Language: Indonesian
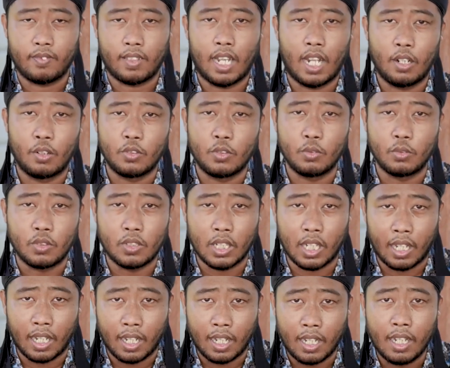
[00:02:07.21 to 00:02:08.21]
kalau
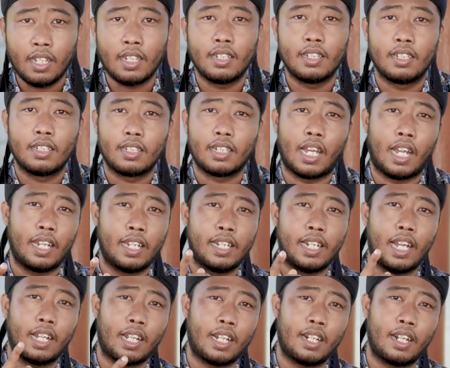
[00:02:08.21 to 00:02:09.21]
sudah
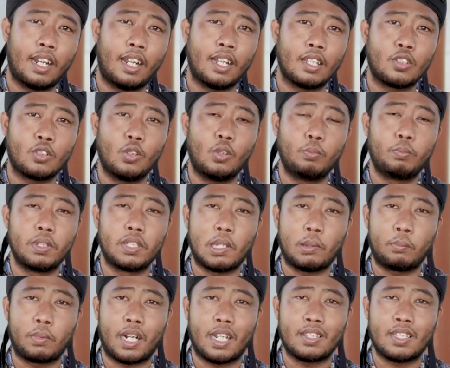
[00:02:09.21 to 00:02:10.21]
kalian akan langsung
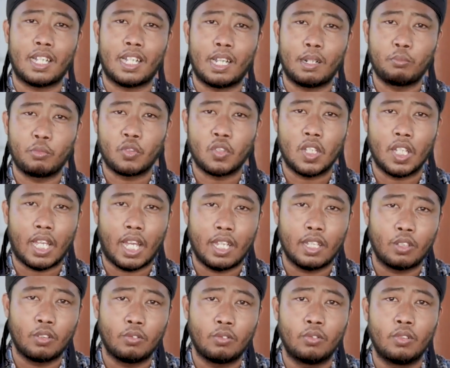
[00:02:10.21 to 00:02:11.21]
bisa merasakan
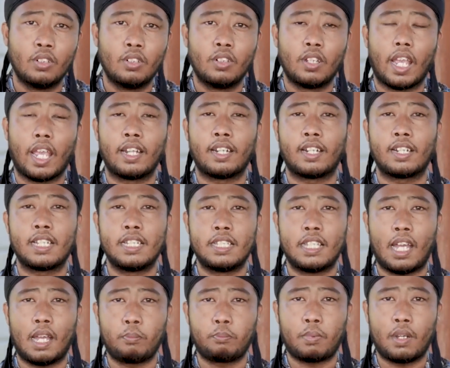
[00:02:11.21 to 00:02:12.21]
mustika itu
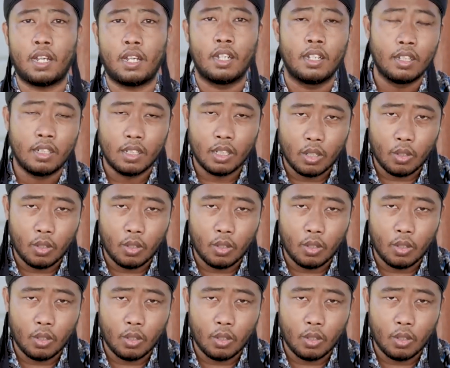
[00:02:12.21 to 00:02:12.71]
energinya apa